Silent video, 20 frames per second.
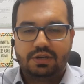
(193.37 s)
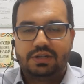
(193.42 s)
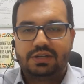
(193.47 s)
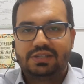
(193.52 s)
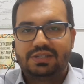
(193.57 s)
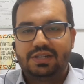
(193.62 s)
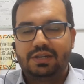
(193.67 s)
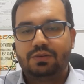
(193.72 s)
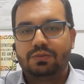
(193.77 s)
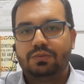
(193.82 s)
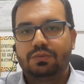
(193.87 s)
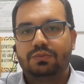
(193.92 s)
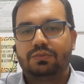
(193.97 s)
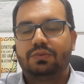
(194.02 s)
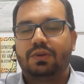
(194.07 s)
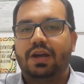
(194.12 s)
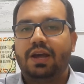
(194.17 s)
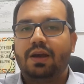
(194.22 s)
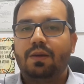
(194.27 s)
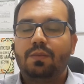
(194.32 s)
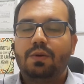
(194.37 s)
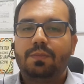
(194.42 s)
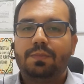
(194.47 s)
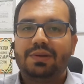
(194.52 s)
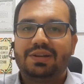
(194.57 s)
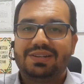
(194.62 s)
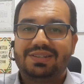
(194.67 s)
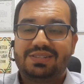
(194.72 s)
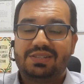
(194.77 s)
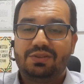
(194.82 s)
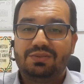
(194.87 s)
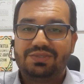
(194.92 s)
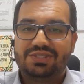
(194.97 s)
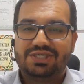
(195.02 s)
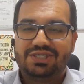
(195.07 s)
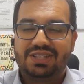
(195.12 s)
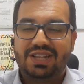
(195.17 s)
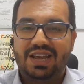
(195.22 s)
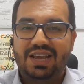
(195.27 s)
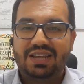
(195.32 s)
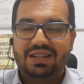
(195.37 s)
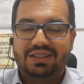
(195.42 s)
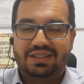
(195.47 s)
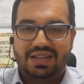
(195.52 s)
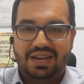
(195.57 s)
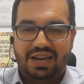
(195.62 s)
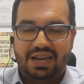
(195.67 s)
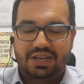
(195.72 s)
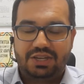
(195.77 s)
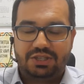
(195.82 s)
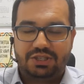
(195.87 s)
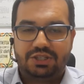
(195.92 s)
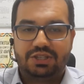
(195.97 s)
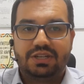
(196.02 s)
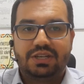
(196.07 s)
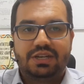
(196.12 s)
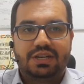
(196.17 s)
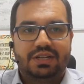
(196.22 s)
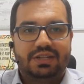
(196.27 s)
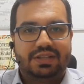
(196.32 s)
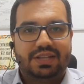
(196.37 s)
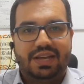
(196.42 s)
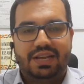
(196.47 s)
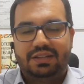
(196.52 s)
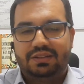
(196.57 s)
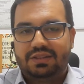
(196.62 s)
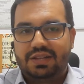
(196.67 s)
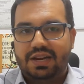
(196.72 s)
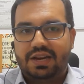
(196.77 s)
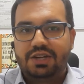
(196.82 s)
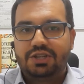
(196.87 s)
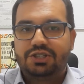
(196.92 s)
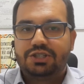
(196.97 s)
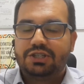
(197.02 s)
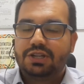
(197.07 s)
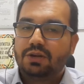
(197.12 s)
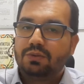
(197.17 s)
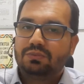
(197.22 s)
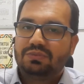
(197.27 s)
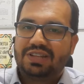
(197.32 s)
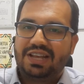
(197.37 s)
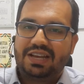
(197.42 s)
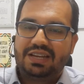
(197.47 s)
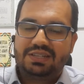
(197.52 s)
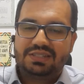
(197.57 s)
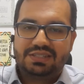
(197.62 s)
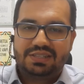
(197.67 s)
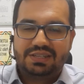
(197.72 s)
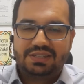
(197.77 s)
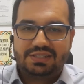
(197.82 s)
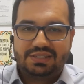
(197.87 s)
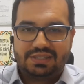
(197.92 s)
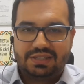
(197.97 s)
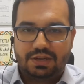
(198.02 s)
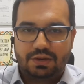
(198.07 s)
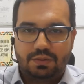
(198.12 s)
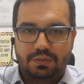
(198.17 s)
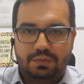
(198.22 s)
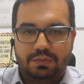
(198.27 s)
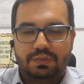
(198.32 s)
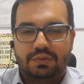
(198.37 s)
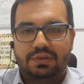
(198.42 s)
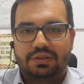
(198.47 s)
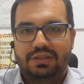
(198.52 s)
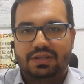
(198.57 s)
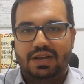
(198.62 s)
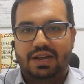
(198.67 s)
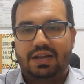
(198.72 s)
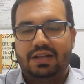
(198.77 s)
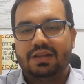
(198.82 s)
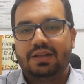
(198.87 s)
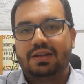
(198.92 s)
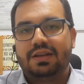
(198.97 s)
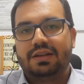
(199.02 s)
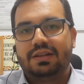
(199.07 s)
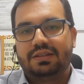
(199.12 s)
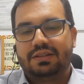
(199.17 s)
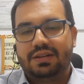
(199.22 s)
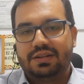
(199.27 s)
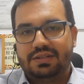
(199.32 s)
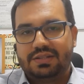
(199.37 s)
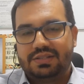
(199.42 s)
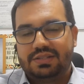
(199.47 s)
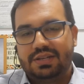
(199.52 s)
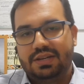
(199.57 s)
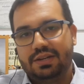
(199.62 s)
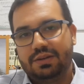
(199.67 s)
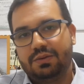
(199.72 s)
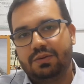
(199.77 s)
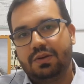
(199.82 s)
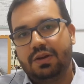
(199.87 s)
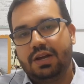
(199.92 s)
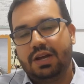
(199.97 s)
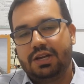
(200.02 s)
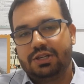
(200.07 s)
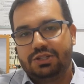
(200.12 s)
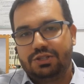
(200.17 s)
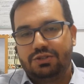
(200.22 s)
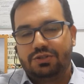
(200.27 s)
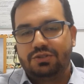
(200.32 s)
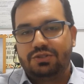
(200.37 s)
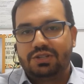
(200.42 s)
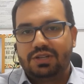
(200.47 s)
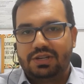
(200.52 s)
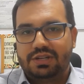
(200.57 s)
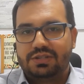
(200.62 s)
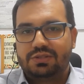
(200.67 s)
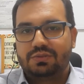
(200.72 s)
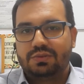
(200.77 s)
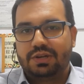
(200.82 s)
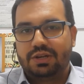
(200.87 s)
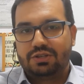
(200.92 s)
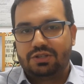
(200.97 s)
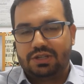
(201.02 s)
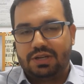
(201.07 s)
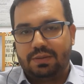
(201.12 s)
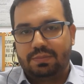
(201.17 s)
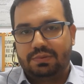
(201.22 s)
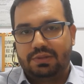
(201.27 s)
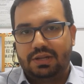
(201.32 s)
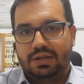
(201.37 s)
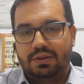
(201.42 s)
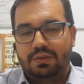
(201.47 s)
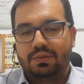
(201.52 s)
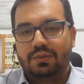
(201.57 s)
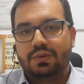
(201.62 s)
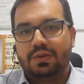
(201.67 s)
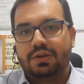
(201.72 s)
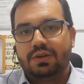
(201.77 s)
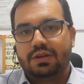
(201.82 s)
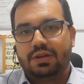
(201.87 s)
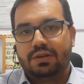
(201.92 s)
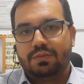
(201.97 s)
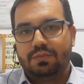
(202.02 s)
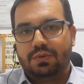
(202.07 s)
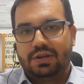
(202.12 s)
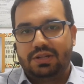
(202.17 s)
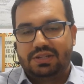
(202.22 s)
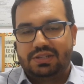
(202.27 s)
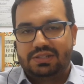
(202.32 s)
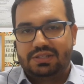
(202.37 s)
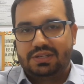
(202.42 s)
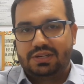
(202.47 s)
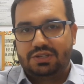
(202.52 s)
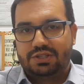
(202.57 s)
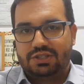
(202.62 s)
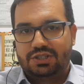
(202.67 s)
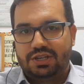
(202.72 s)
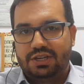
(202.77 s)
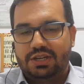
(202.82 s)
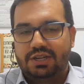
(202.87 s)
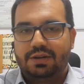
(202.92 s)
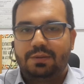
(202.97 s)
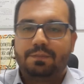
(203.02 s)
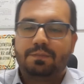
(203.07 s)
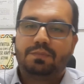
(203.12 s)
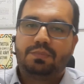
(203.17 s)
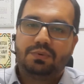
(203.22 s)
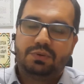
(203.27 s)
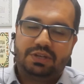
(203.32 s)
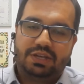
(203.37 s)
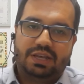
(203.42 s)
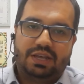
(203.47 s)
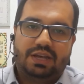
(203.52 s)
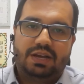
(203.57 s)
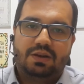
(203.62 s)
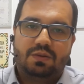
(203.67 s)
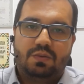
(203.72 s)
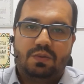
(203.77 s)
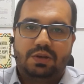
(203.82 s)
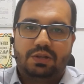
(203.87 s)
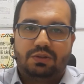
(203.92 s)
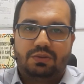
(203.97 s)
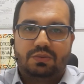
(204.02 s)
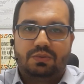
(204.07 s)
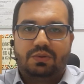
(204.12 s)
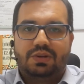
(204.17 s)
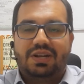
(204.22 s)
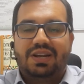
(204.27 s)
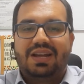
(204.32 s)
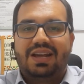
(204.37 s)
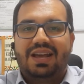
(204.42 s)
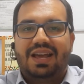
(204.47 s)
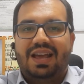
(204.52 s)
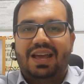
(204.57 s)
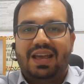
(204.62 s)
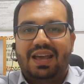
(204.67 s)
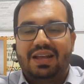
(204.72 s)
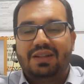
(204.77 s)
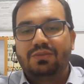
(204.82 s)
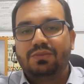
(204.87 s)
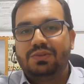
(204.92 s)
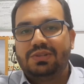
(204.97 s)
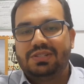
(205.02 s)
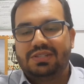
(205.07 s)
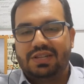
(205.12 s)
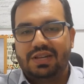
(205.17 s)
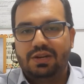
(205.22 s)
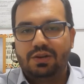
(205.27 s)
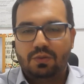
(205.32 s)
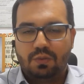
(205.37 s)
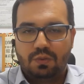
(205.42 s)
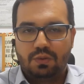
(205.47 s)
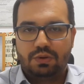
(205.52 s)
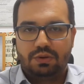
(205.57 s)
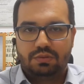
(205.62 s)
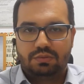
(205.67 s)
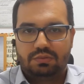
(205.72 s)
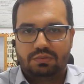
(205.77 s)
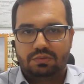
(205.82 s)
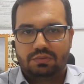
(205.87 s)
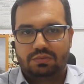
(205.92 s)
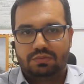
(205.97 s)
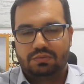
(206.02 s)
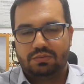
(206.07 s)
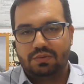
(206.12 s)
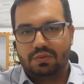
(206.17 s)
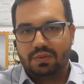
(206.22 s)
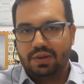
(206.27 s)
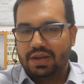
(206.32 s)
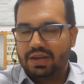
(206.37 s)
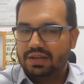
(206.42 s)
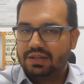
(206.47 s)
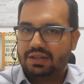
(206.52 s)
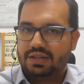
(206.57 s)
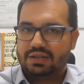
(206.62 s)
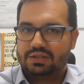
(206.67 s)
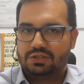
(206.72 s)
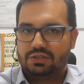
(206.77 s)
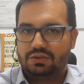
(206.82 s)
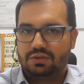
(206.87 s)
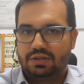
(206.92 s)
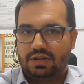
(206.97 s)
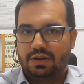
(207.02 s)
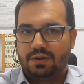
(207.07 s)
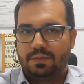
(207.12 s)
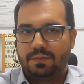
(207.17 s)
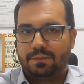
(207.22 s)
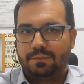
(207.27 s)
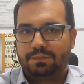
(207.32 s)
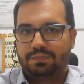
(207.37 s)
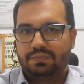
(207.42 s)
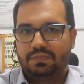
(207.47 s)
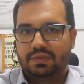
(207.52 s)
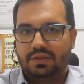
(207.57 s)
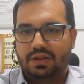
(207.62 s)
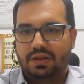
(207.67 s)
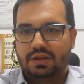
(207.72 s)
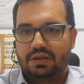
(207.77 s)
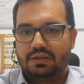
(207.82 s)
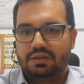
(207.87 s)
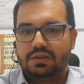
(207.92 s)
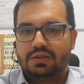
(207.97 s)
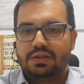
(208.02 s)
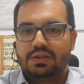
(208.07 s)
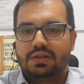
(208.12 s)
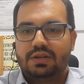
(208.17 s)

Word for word: Segundo, é uma operação de day trade. Day trade não tem isenção, tá? Terceiro, a gente utiliza o ganho de capital em moeda estrangeira porque a corretora é no exterior, não é nacional, tá?